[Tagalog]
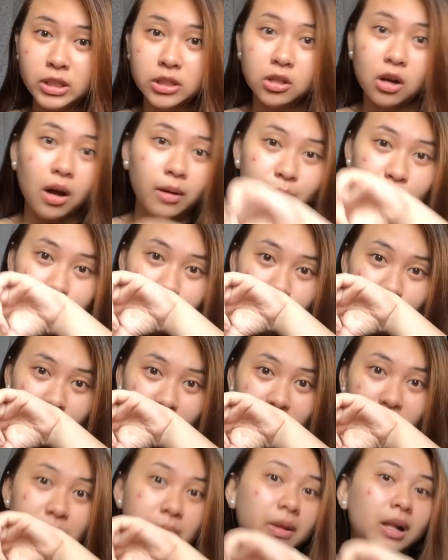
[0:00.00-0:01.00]
it comes to
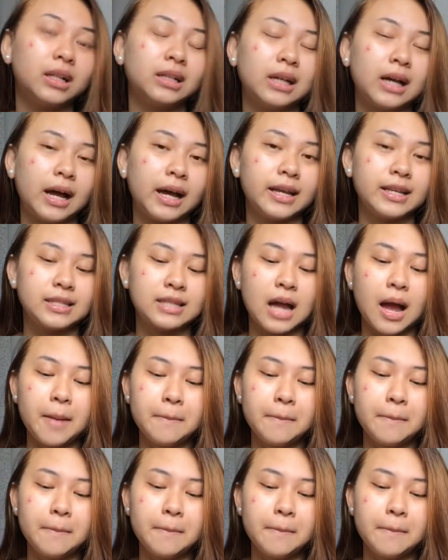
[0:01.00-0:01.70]
the smell, guys,